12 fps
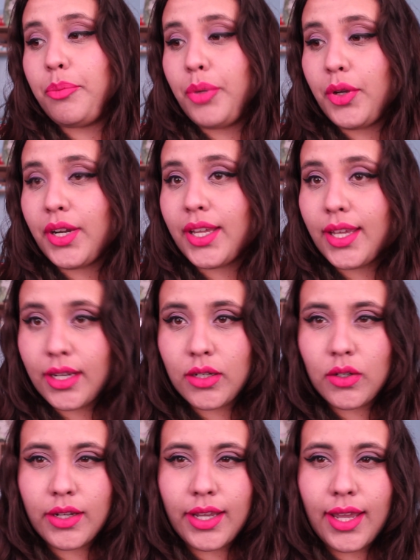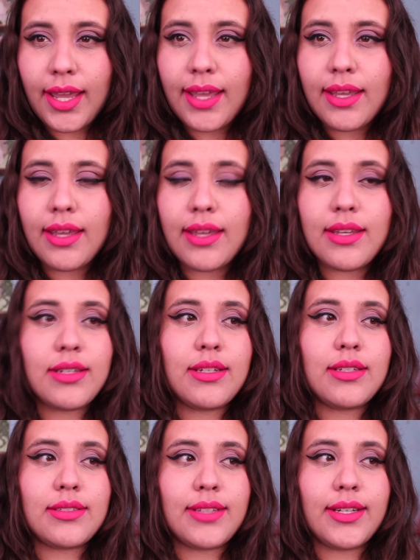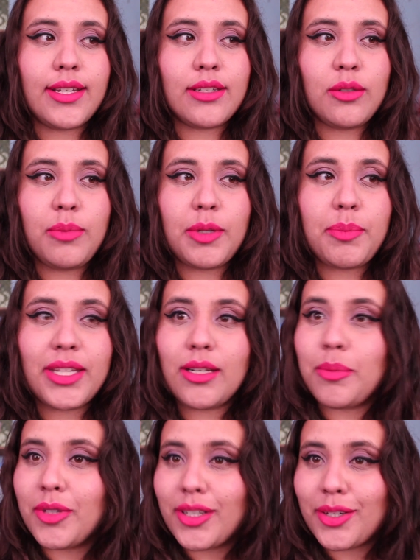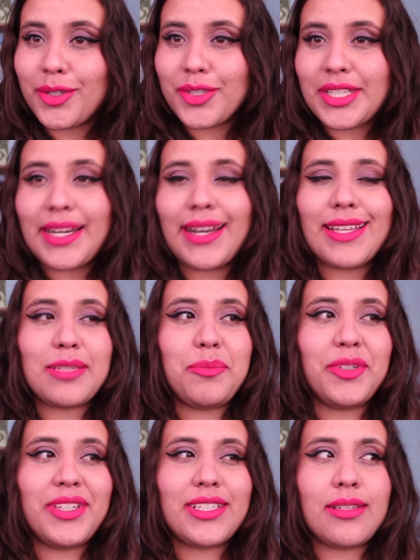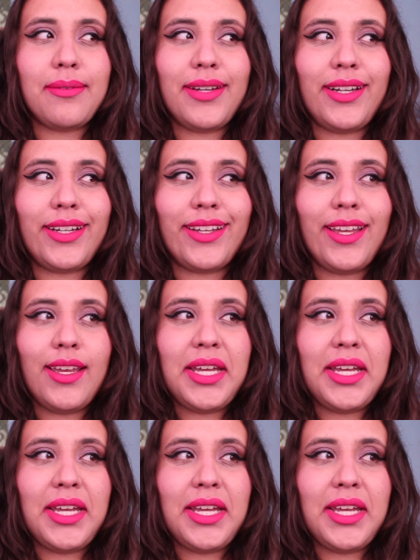Porque creo que estaría súper padre poder conocerlas y poder saber